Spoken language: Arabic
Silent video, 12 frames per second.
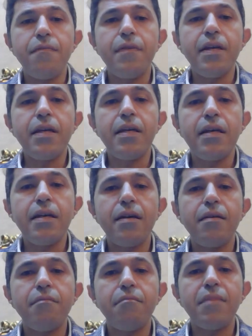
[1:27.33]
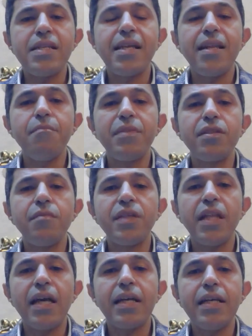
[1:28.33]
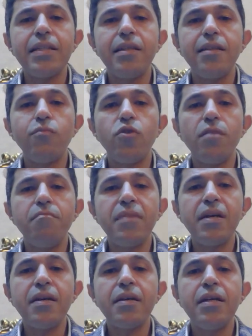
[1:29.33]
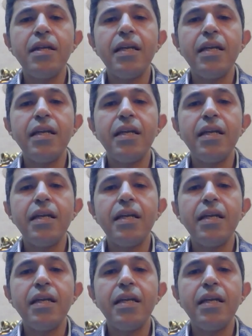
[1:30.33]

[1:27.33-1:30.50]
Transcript: فمثلا من ضمن الحاجات اللي مهمة